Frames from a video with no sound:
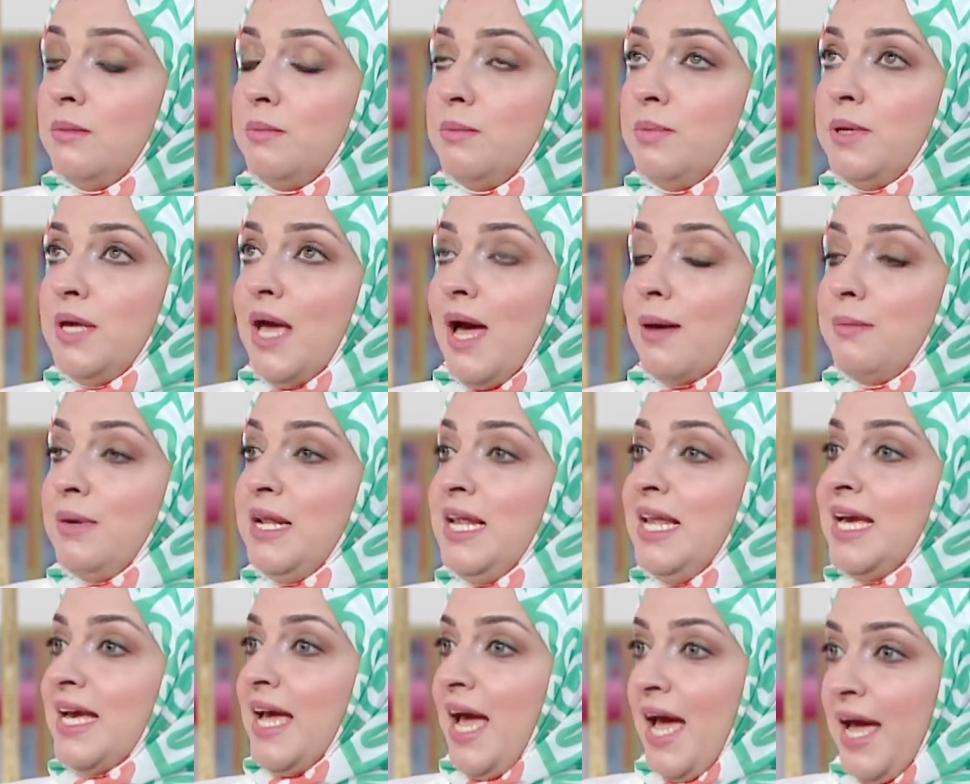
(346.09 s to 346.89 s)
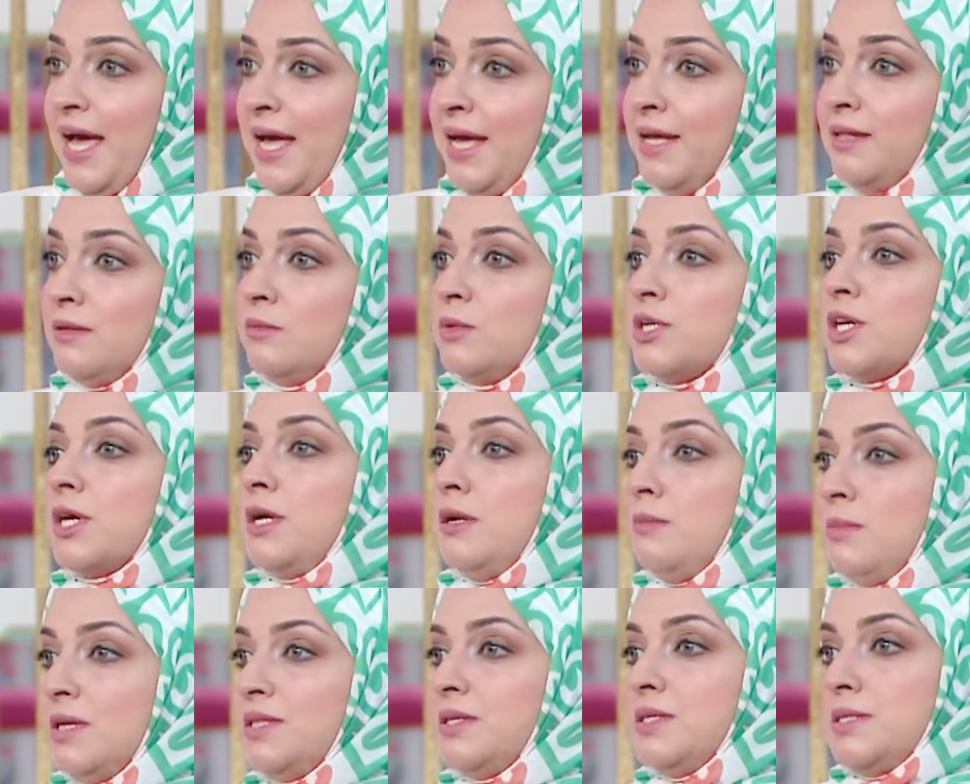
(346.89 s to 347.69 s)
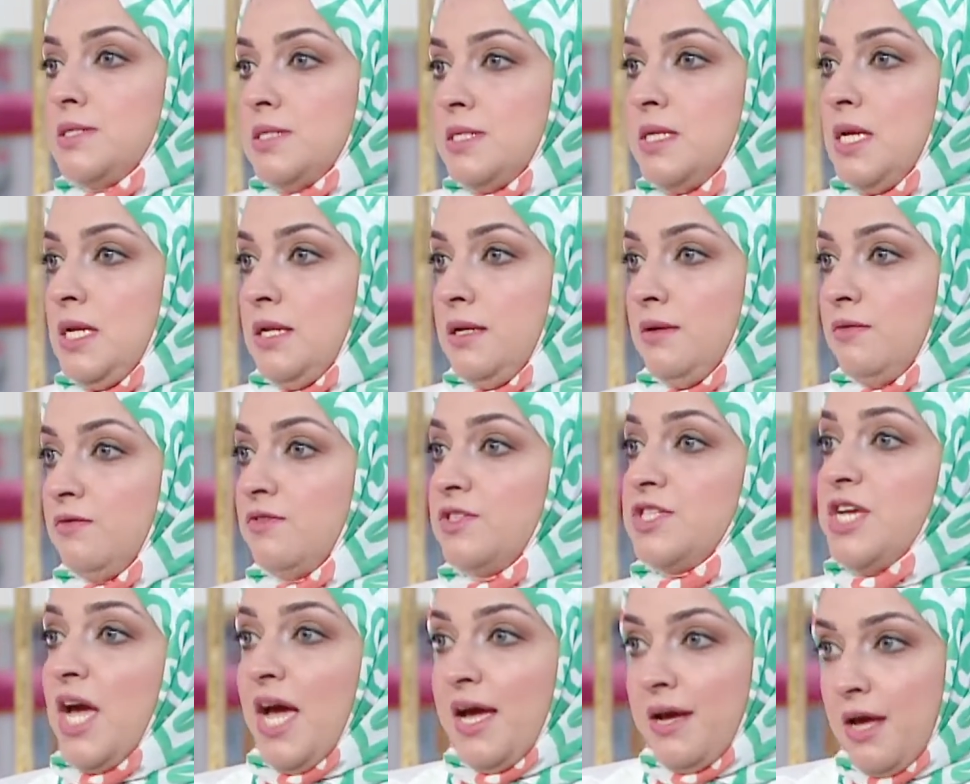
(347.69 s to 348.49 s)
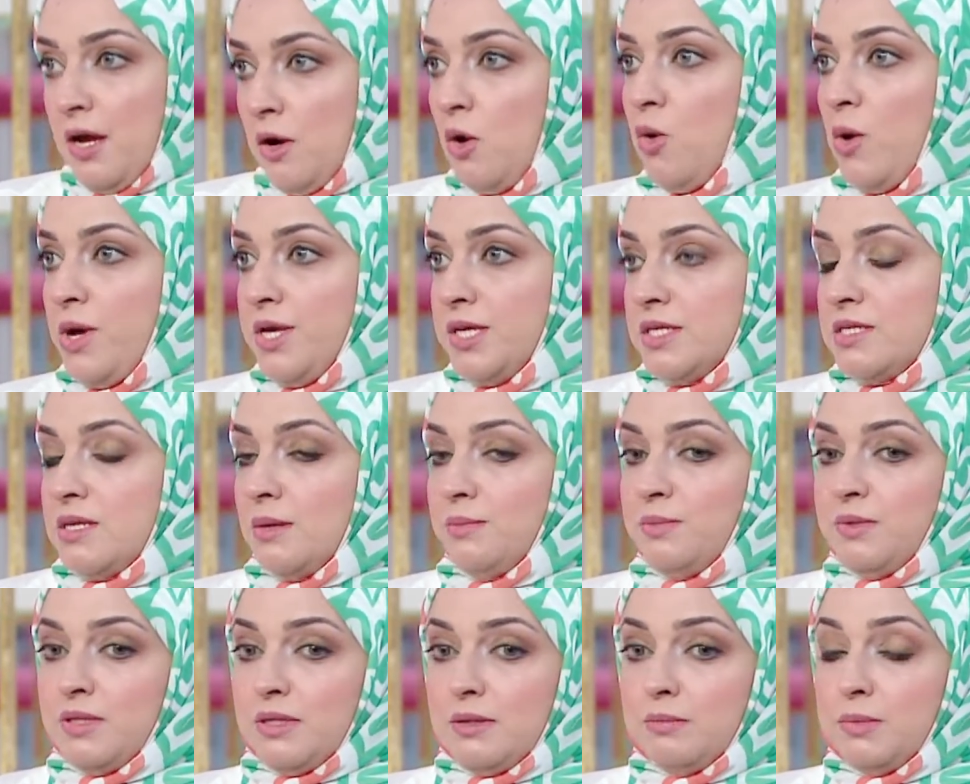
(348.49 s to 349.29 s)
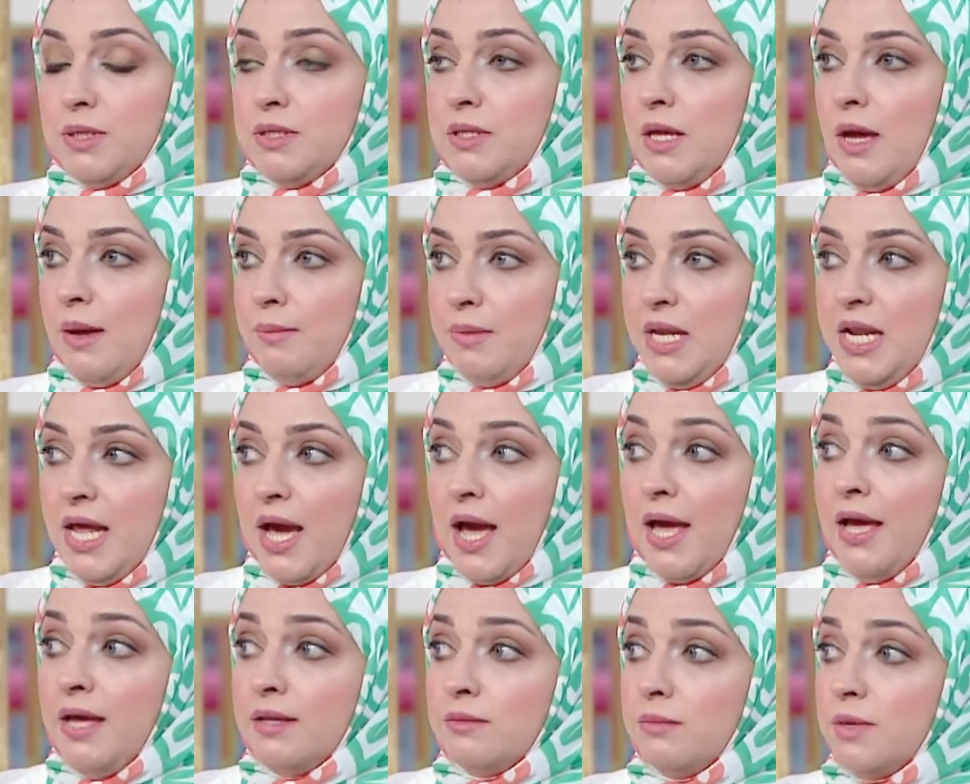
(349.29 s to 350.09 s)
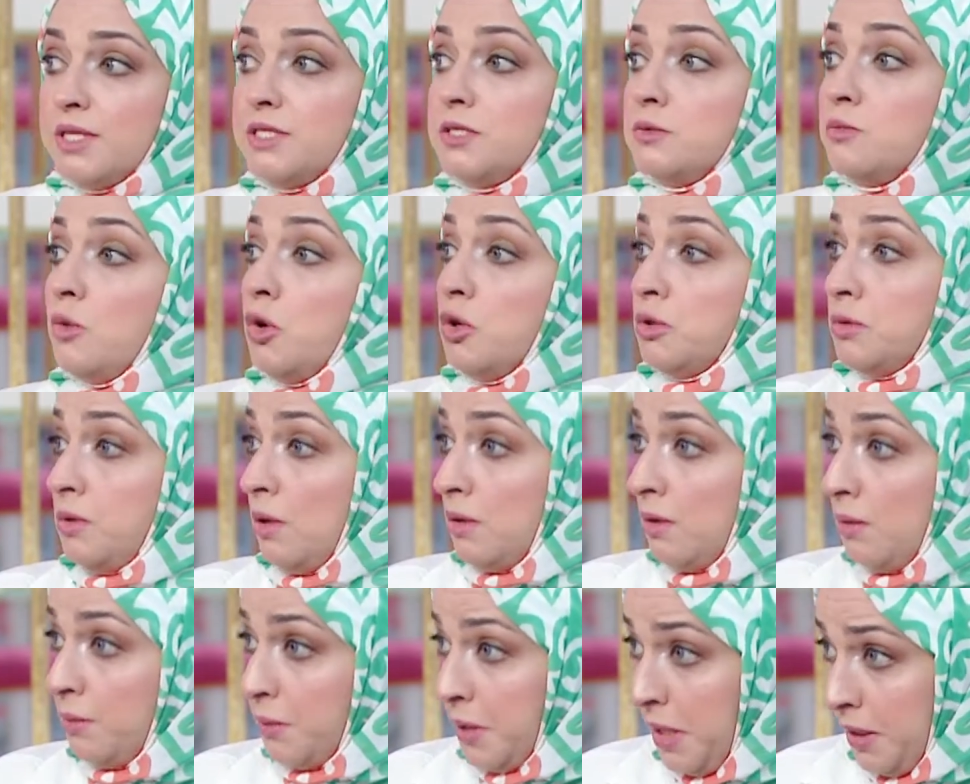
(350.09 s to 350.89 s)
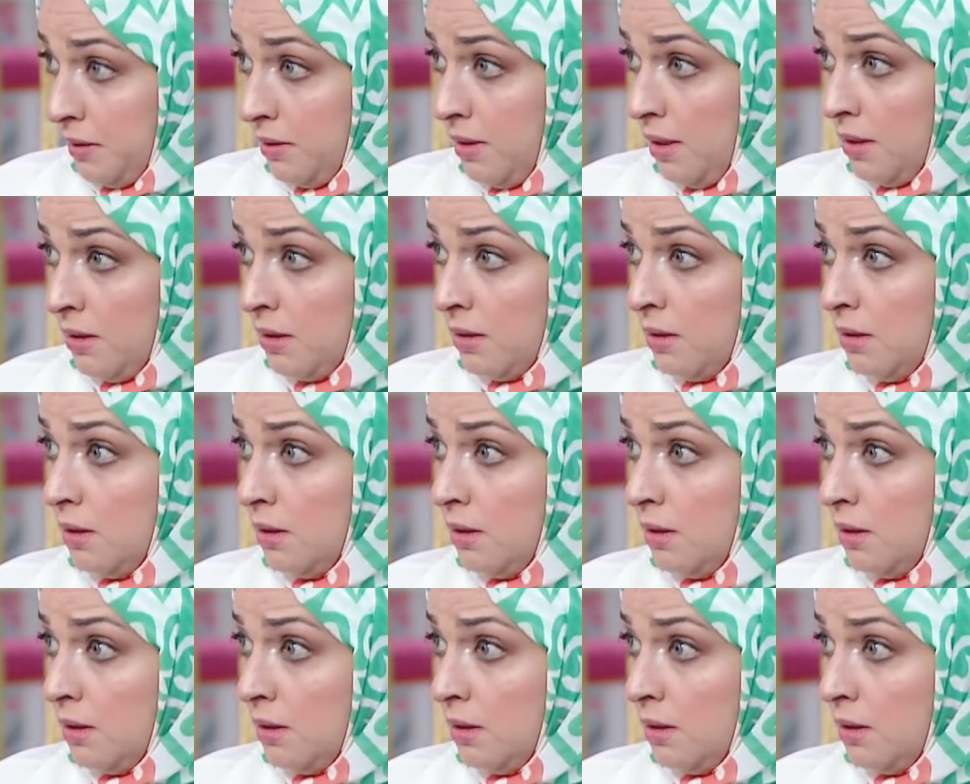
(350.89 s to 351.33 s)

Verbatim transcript: بيعمل لك عائد من غير ما تنزلي صح. دي حاجه كويسه مم. بتعملي عائد مادي محترم جدا